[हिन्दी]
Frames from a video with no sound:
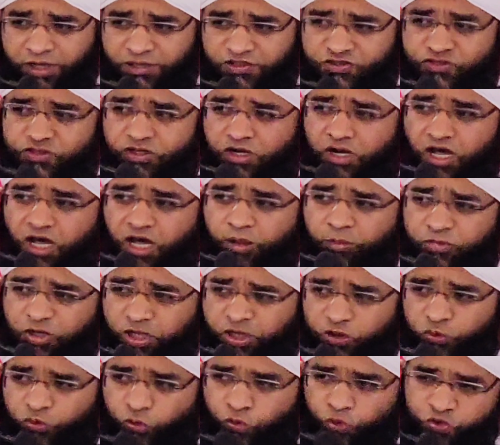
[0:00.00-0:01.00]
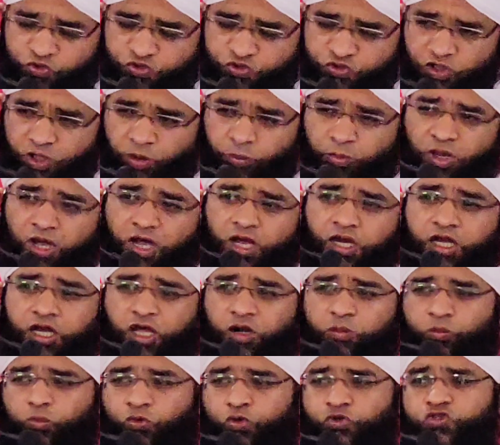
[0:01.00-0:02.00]
सलाम ने गुस्से में
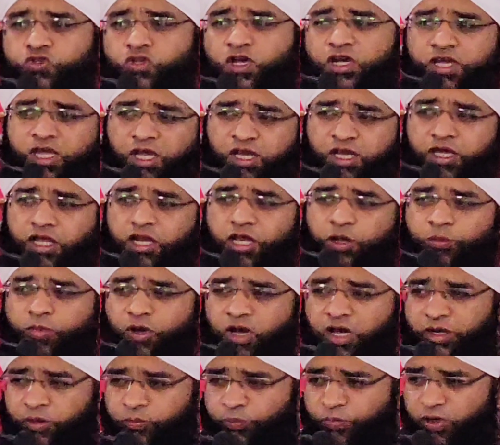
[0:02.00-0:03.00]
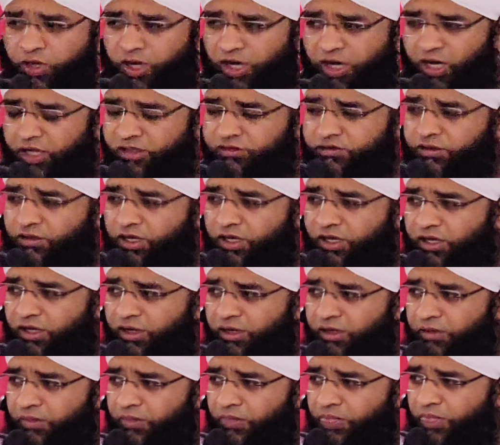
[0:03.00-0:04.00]
आकर मूसा के गिरेबान पे हाथ डाला
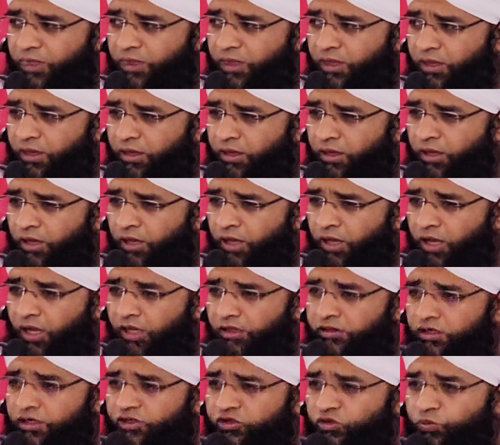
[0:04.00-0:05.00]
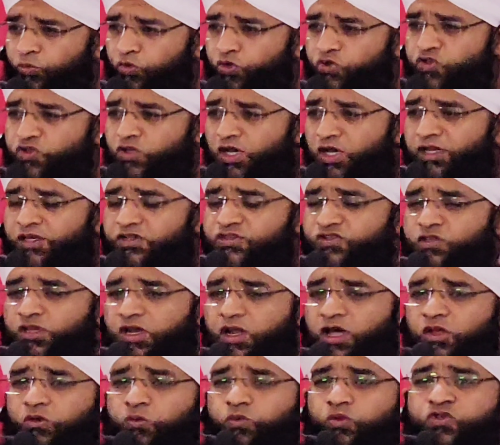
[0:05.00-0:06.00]
हजरत मूसा
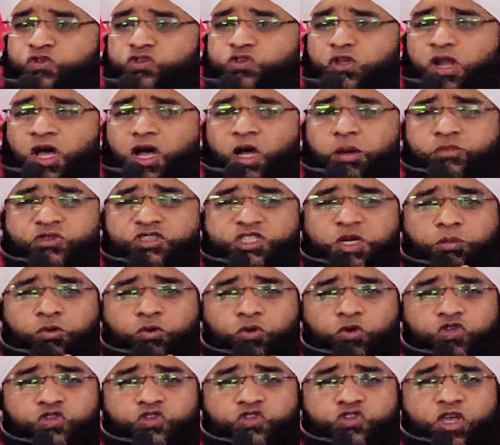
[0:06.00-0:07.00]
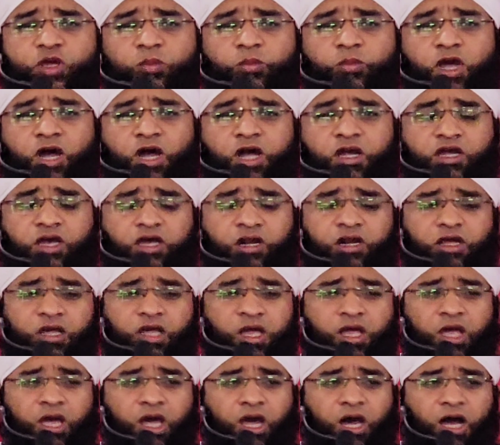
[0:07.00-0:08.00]
सलाम जब गुस्से में आकर
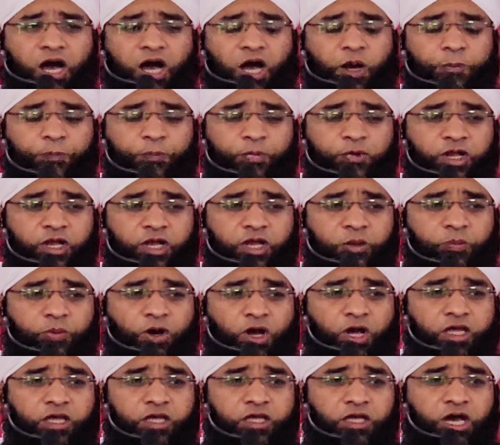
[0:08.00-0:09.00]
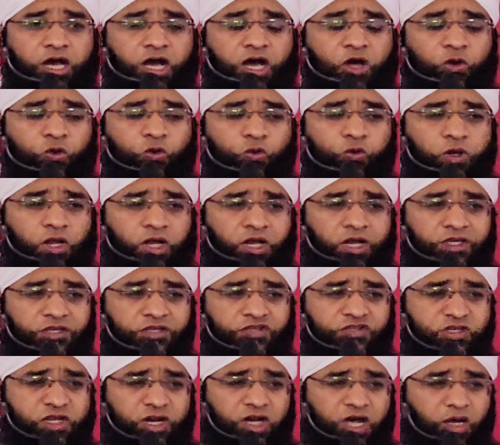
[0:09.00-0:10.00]
अपने भाई हारून
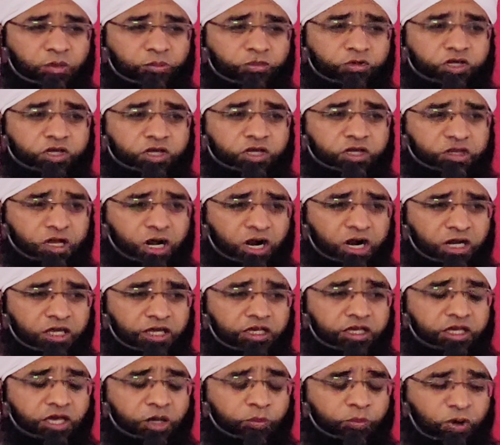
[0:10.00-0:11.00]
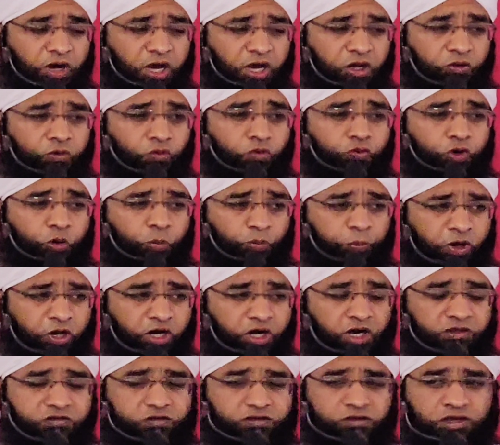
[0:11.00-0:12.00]
सलाम की दाढ़ी के बालों को
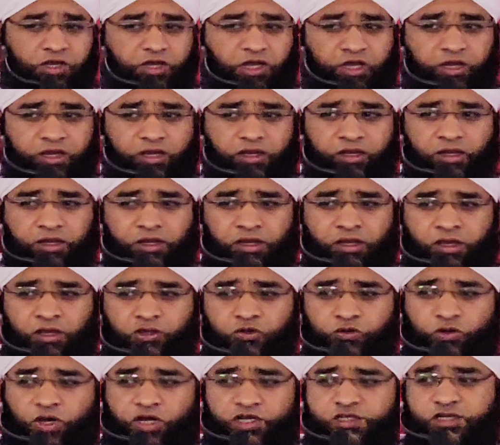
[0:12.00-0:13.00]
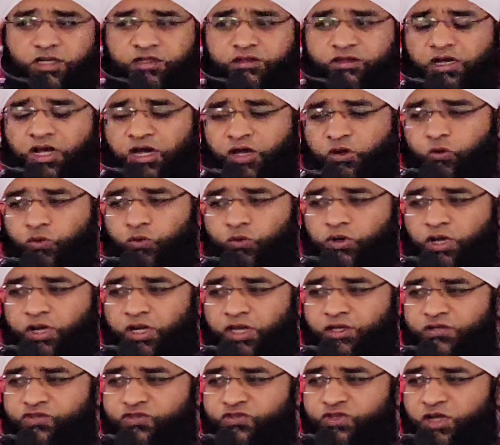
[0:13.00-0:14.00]
पकड़ते हैं तो हजरत
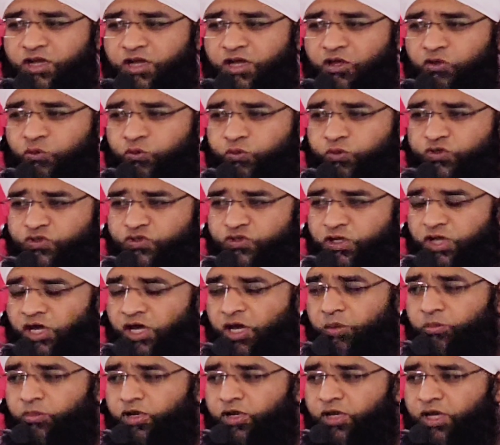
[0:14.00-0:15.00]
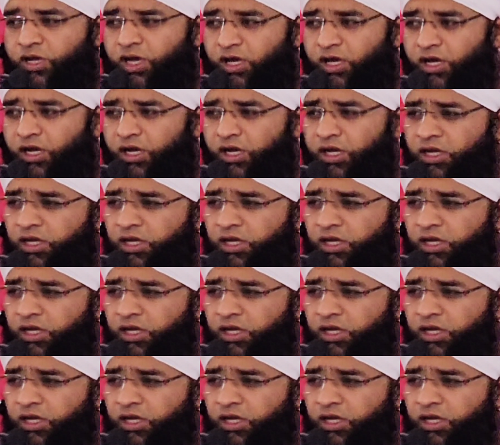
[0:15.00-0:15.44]
हारून सलाम ने कहा